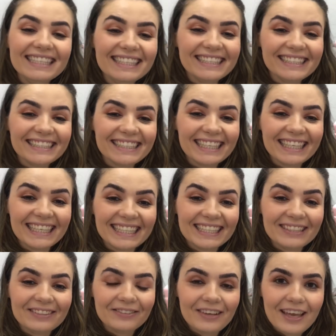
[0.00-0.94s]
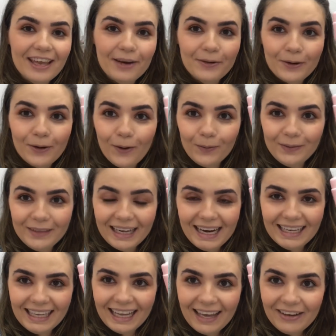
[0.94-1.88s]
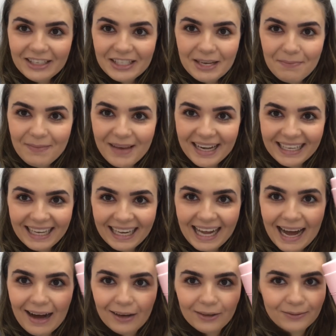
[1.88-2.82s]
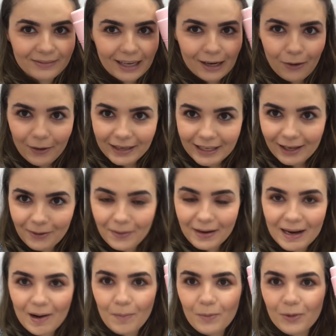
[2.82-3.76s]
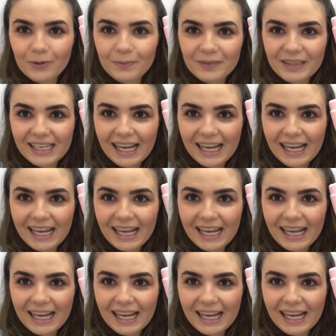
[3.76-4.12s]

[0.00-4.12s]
então eu encontrei lá e achei bem legal, na cor que eu amo.